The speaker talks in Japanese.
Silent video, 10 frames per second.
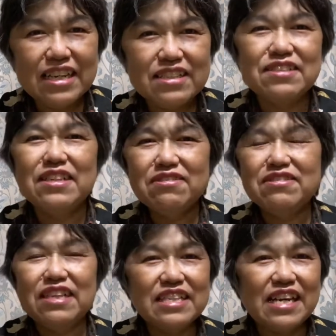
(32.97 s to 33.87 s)
そんなの
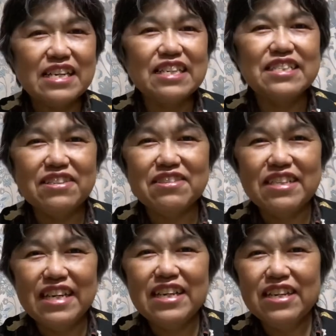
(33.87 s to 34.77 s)
にね参加した時
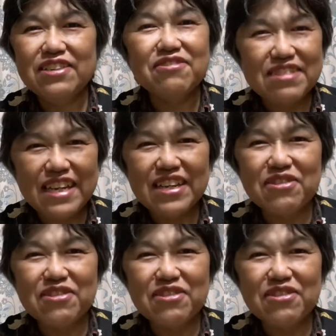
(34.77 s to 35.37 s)
ねよくね